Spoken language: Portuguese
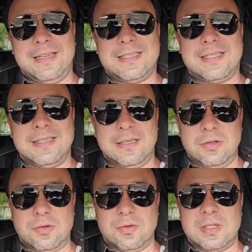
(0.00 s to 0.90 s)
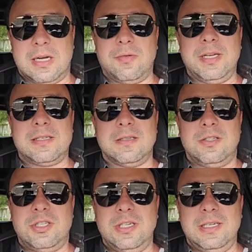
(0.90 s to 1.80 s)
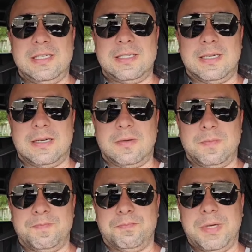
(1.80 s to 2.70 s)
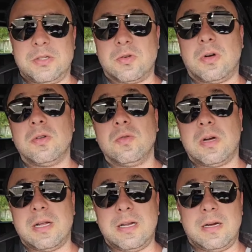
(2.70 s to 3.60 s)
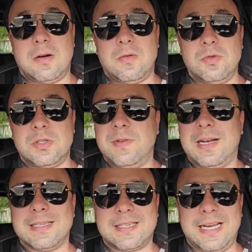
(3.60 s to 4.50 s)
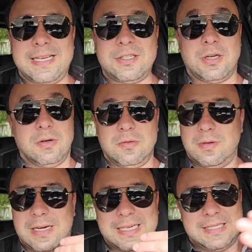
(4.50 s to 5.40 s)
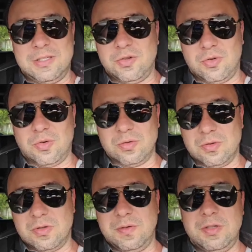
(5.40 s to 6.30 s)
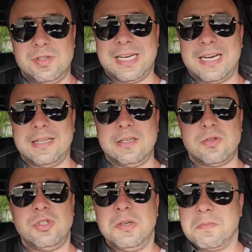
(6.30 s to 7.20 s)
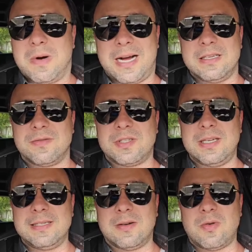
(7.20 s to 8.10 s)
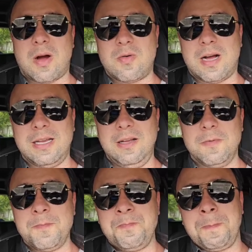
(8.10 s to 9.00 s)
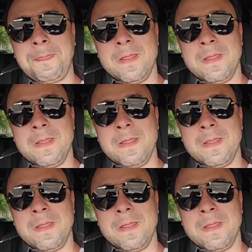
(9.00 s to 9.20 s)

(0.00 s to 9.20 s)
Éder Santos, Lauri Santista, pessoal do canal, os Felas Cast, que eu assisto todos os vídeos e agradeço demais vocês ao, ao carinho.